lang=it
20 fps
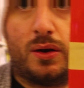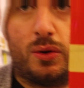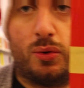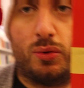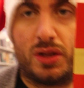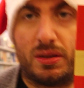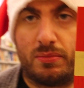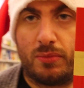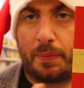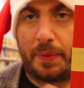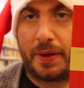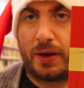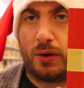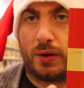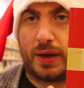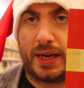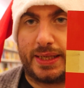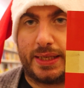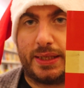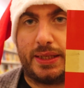L'ultimo
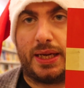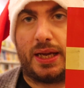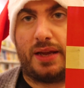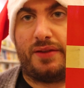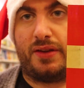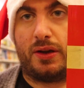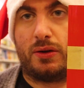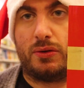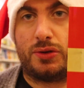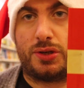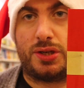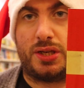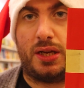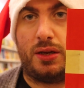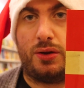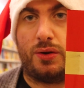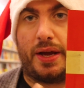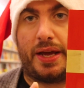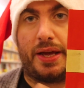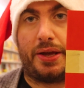piccolo gradante che vi
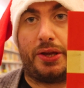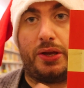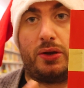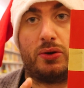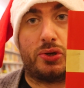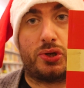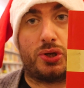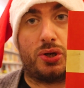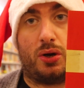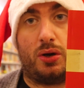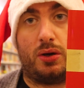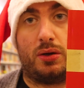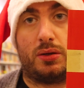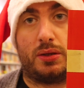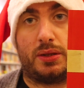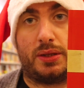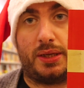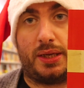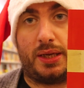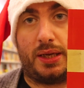consiglio è Io
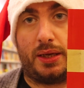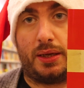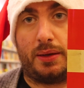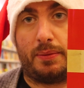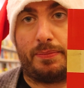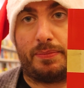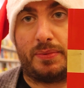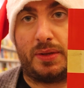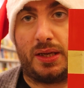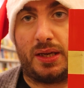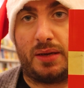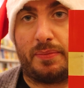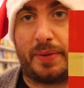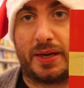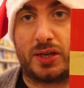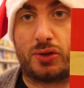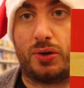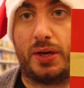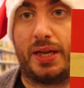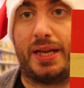so di, di
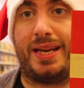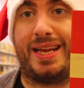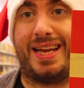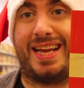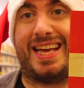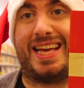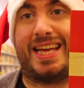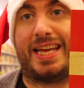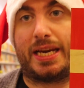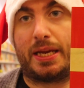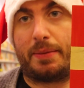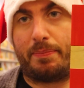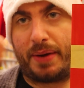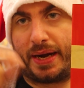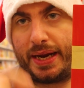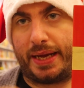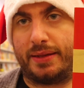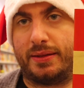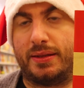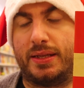Pasolini che
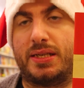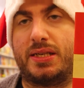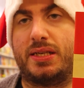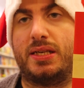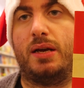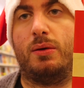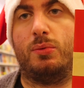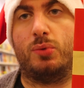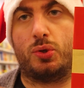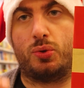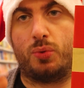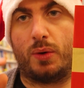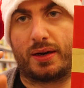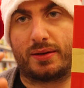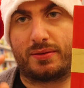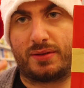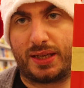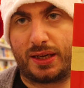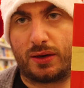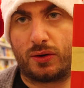riprende sia un suo
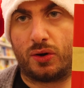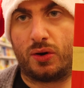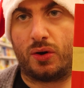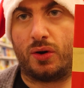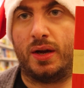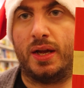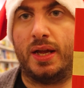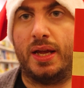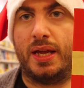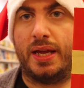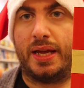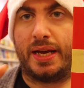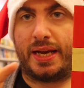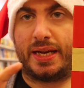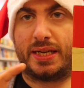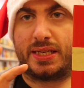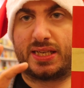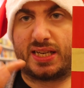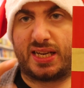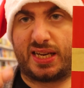articolo
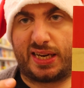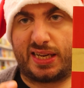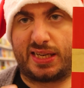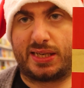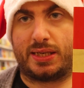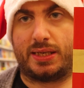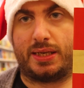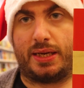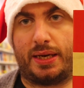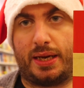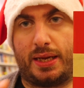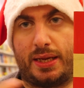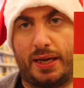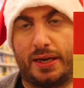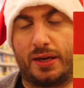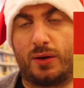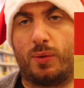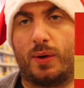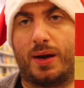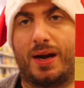che scrisse negli
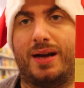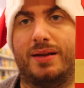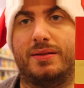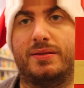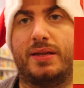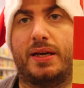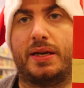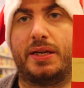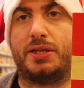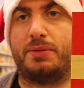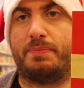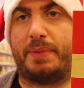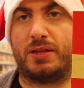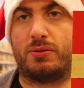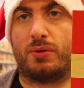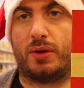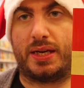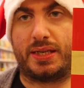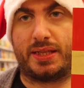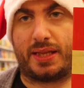anni 40
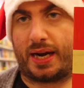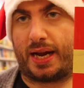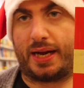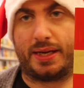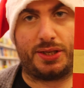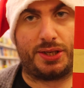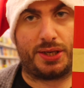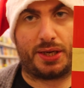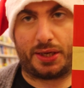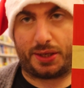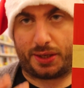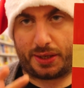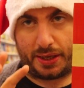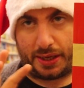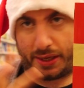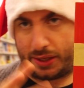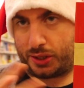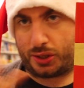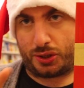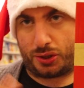rispetto alle stragi che,
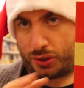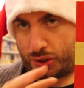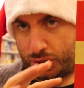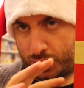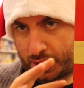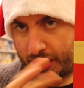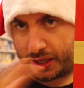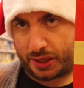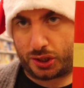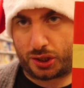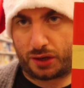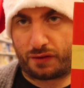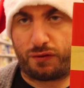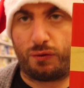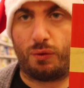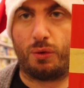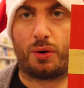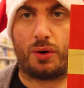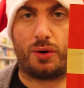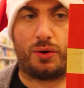che, che ci
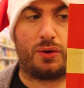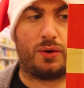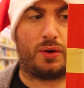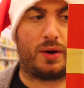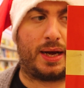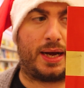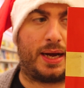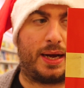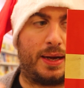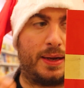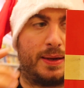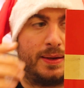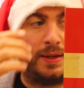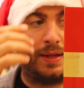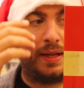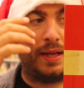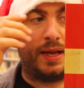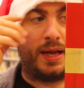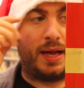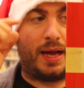furono a,
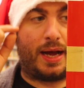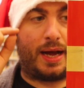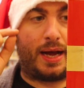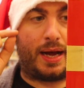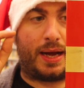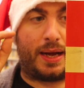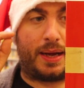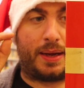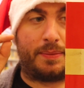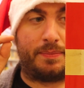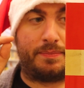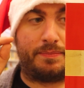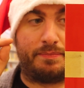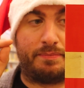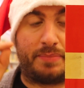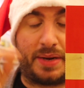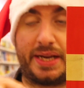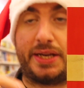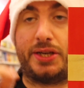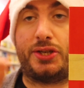a
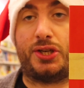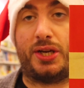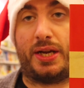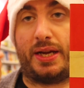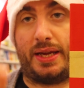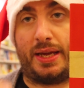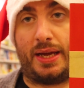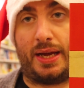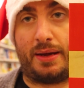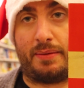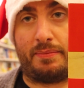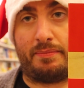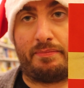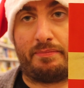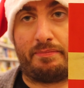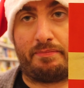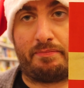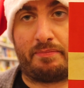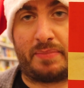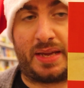Brescia e a
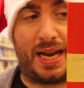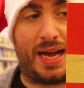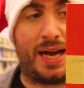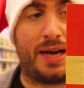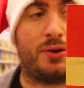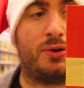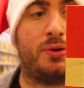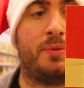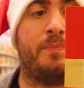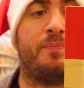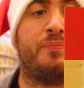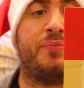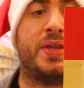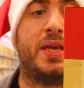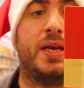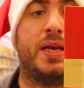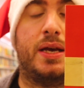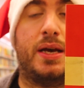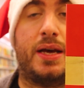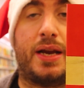Milano,
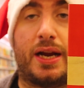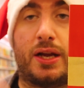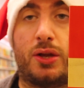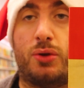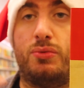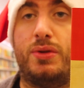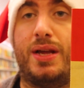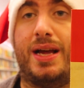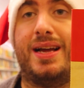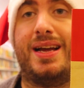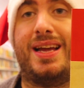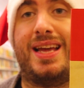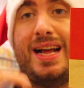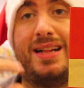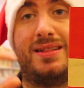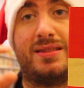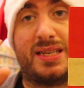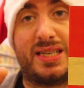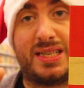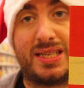racchiude anche
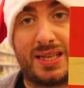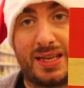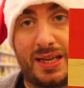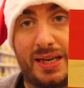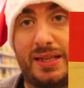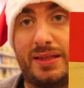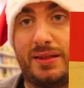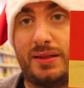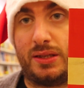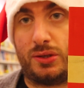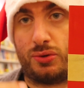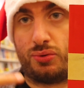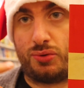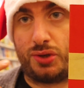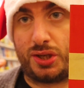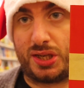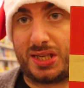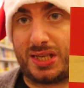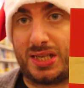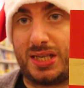altri scritti
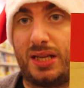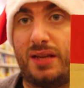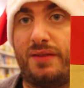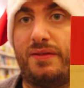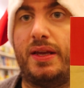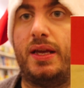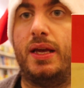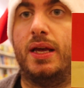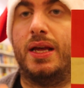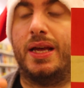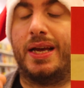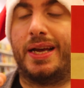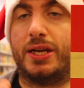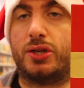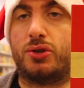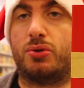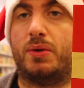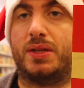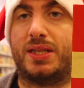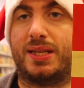successivi
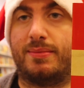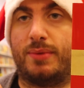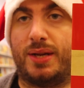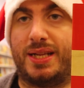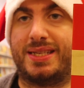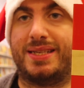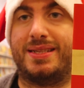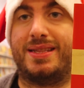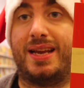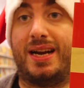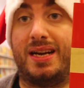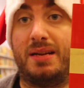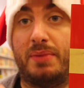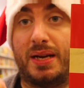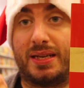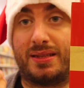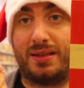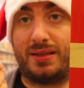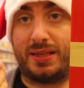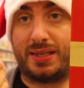che sono testimonianze della
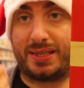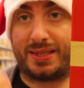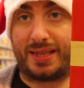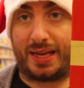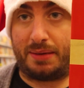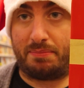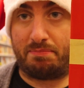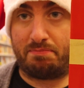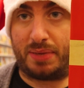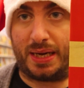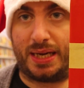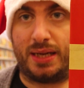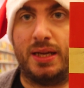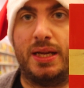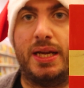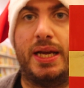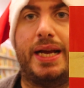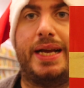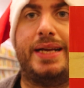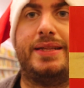libertà di stampa
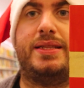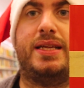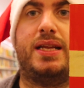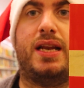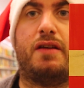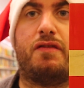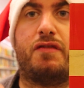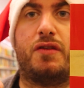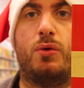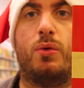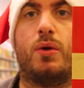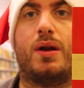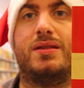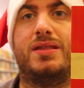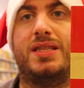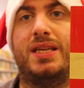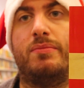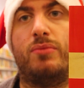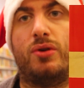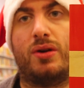e della figura
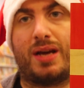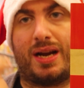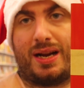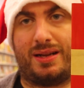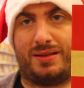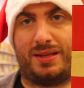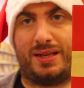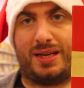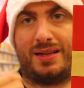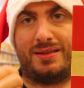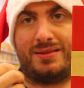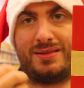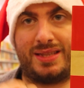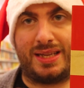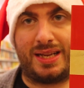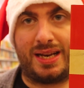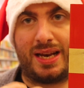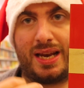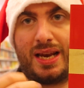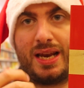democratica
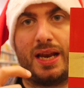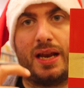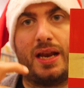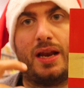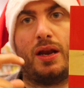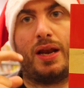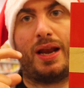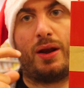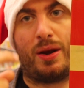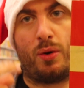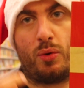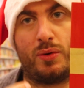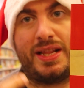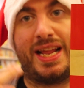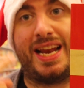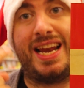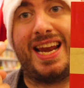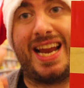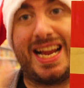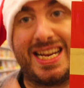del,
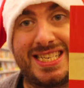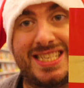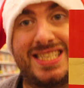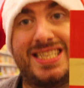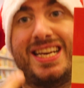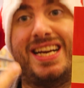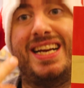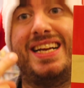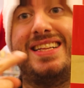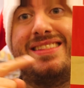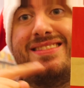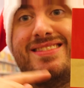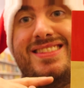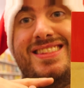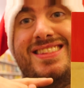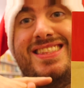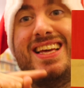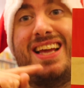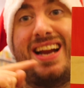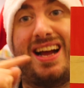dell'essere
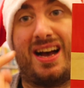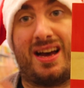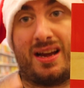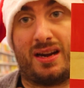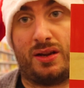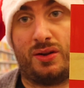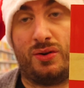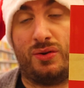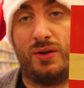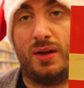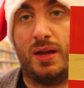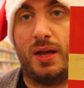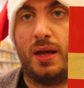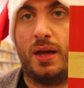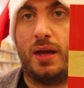letterario.